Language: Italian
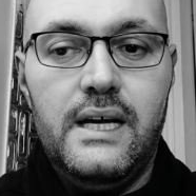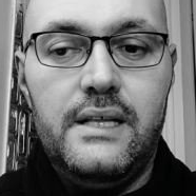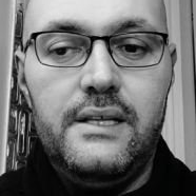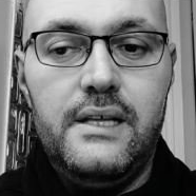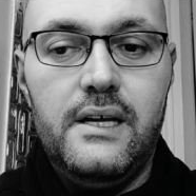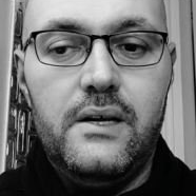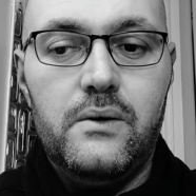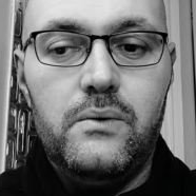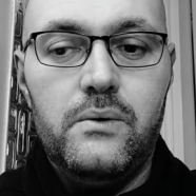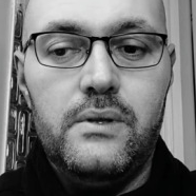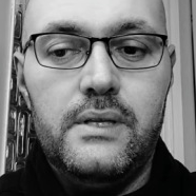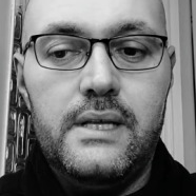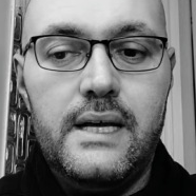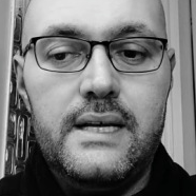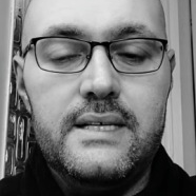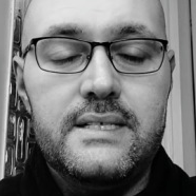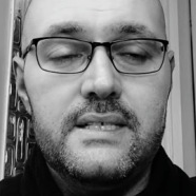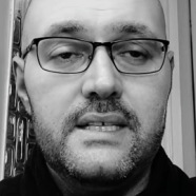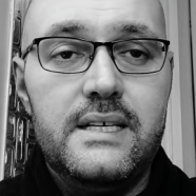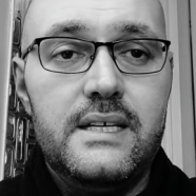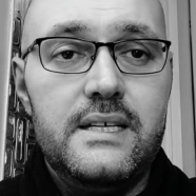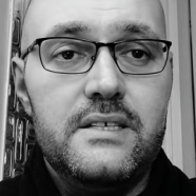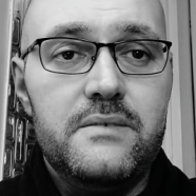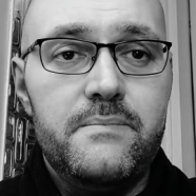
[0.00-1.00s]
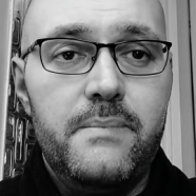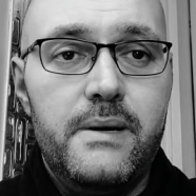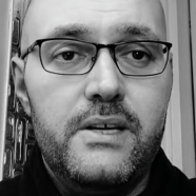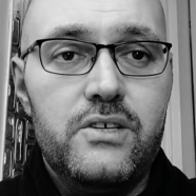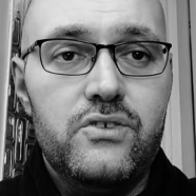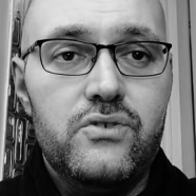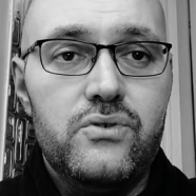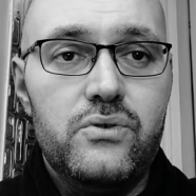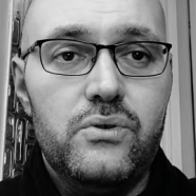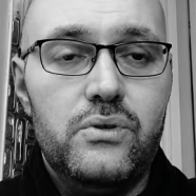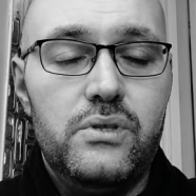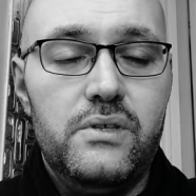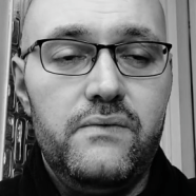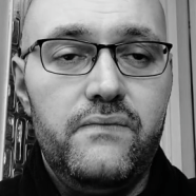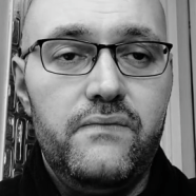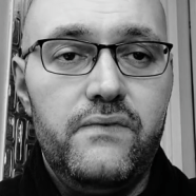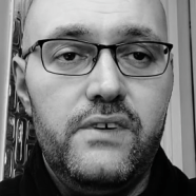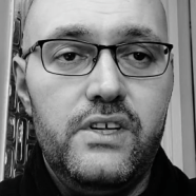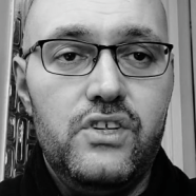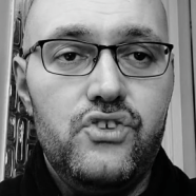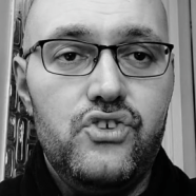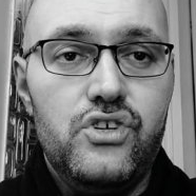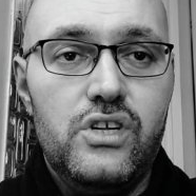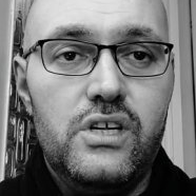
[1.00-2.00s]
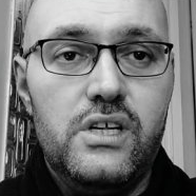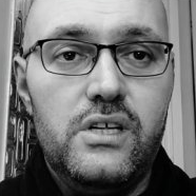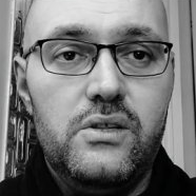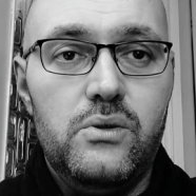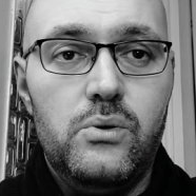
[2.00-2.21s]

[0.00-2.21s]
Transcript: dei contesti spesso difficili